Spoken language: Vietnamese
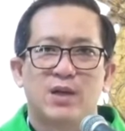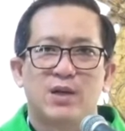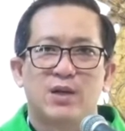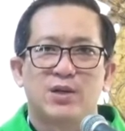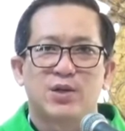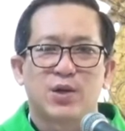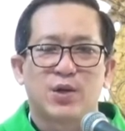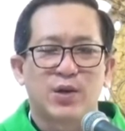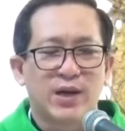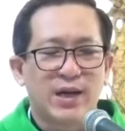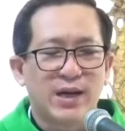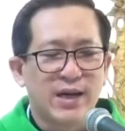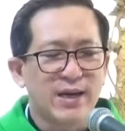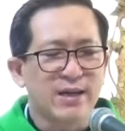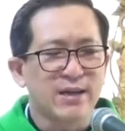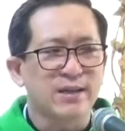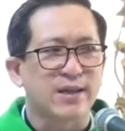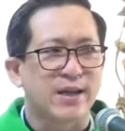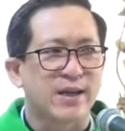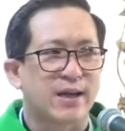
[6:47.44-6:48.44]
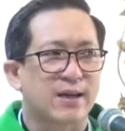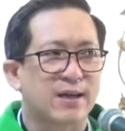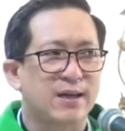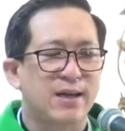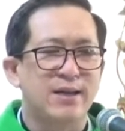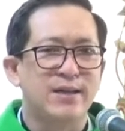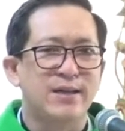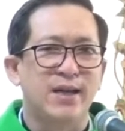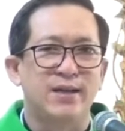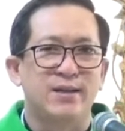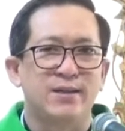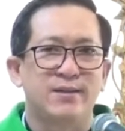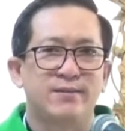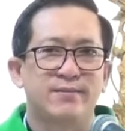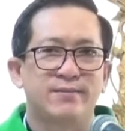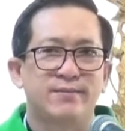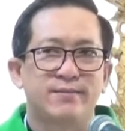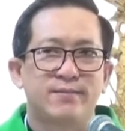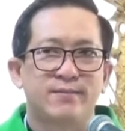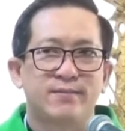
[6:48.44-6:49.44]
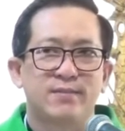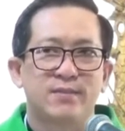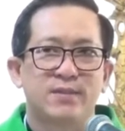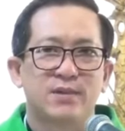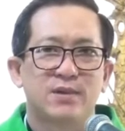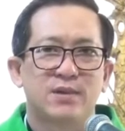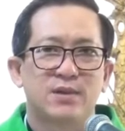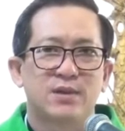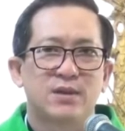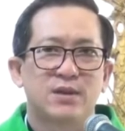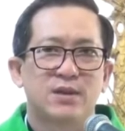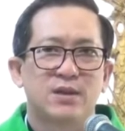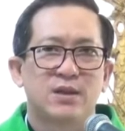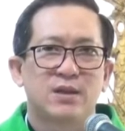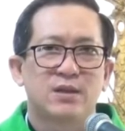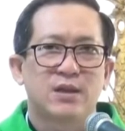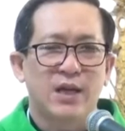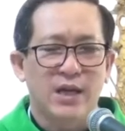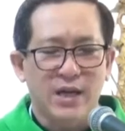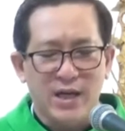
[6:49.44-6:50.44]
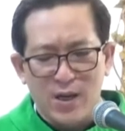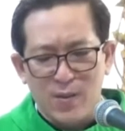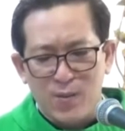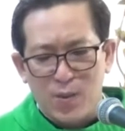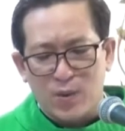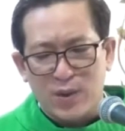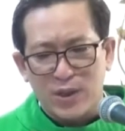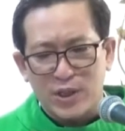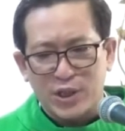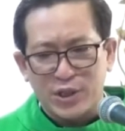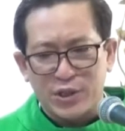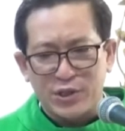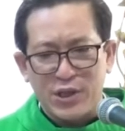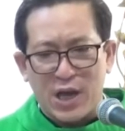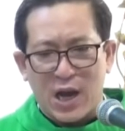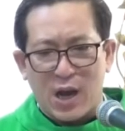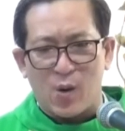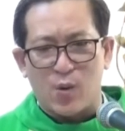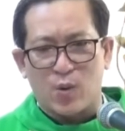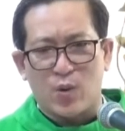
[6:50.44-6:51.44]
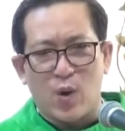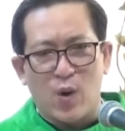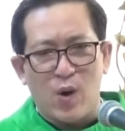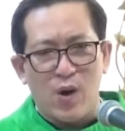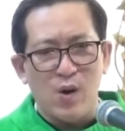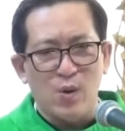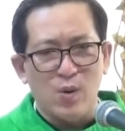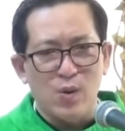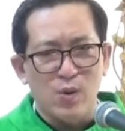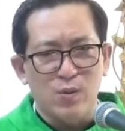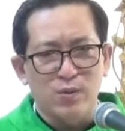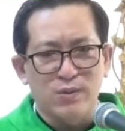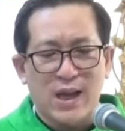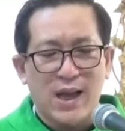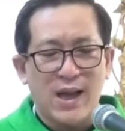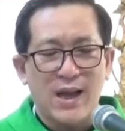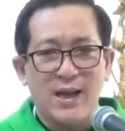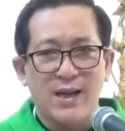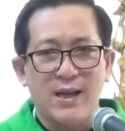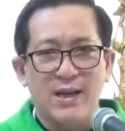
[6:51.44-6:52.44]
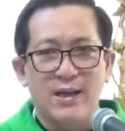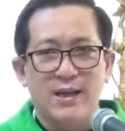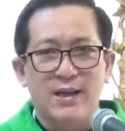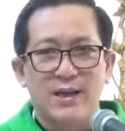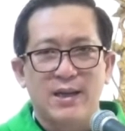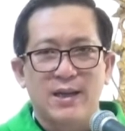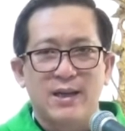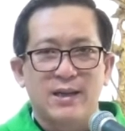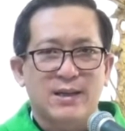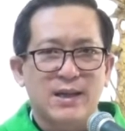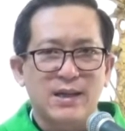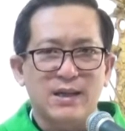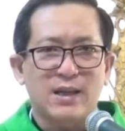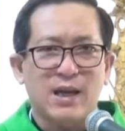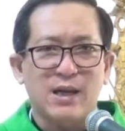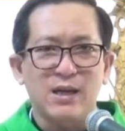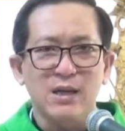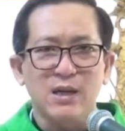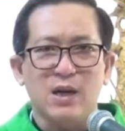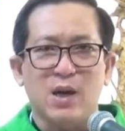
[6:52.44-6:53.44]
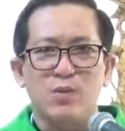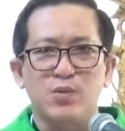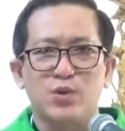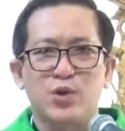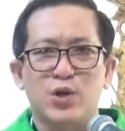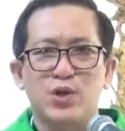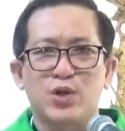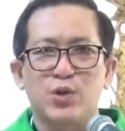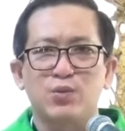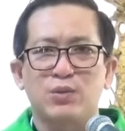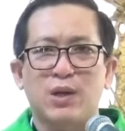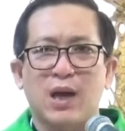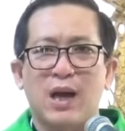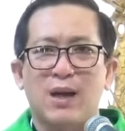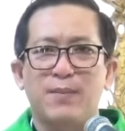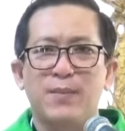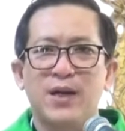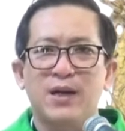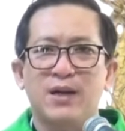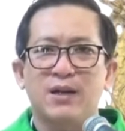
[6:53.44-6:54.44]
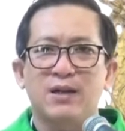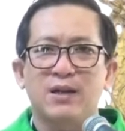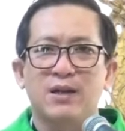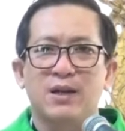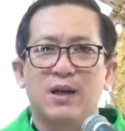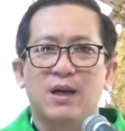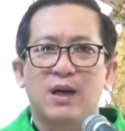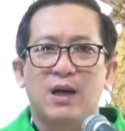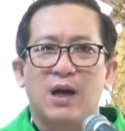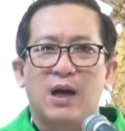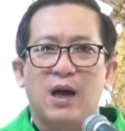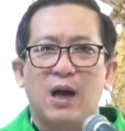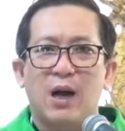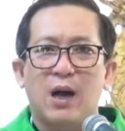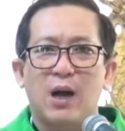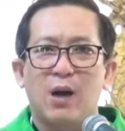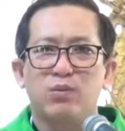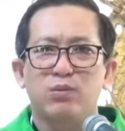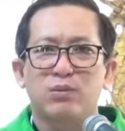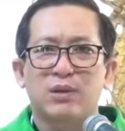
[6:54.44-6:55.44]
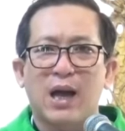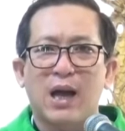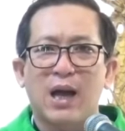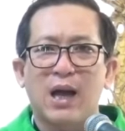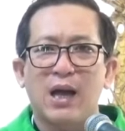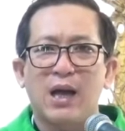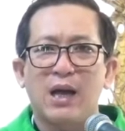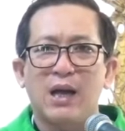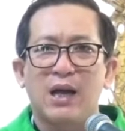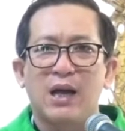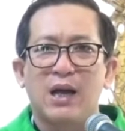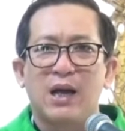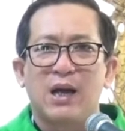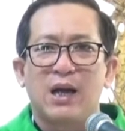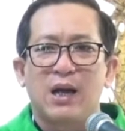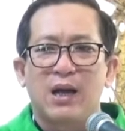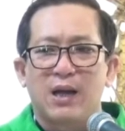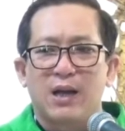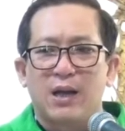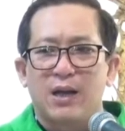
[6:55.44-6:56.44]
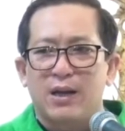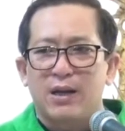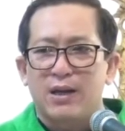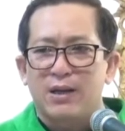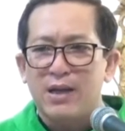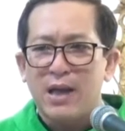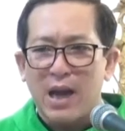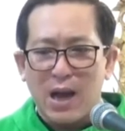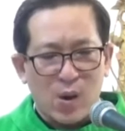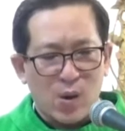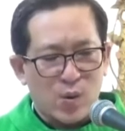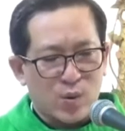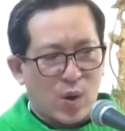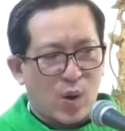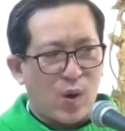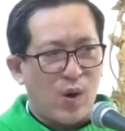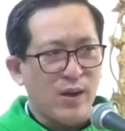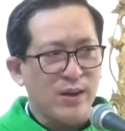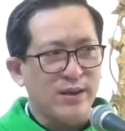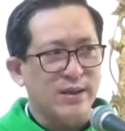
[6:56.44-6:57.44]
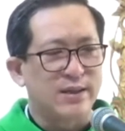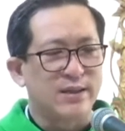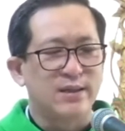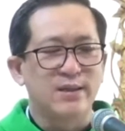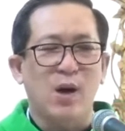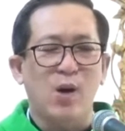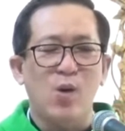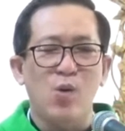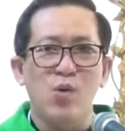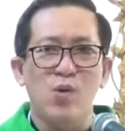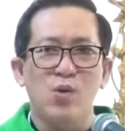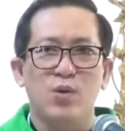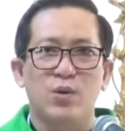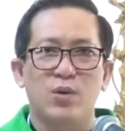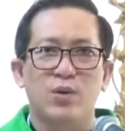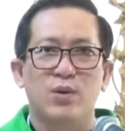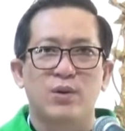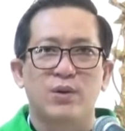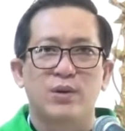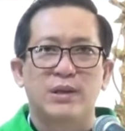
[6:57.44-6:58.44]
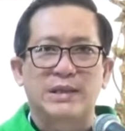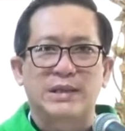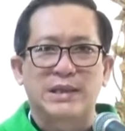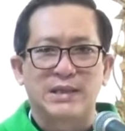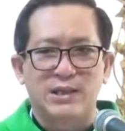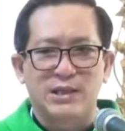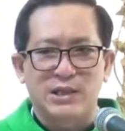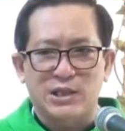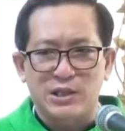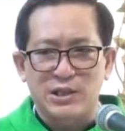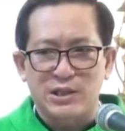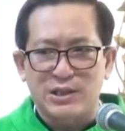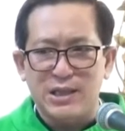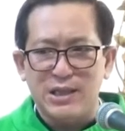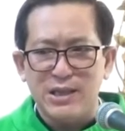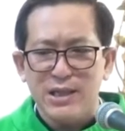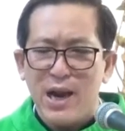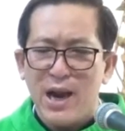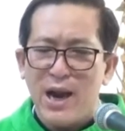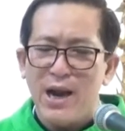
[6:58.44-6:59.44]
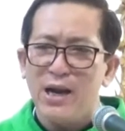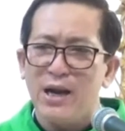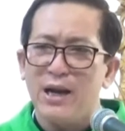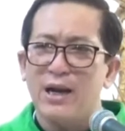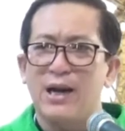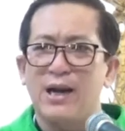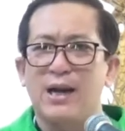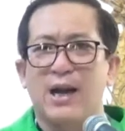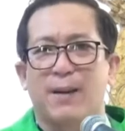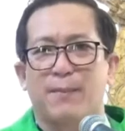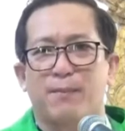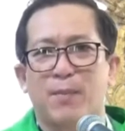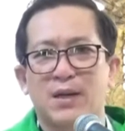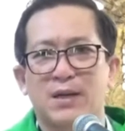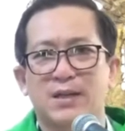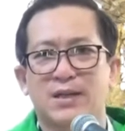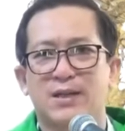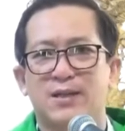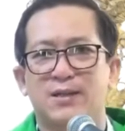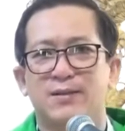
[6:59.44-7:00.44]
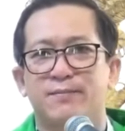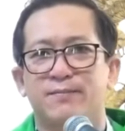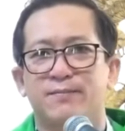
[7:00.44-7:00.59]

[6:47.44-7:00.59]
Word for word: rồi yến tiệc linh đình, thể hiện một cái sự giàu có của ông ta. Kinh Thánh không cho chúng ta biết ông ta giàu có từ đâu, từ sự chính đáng hay là bất chính.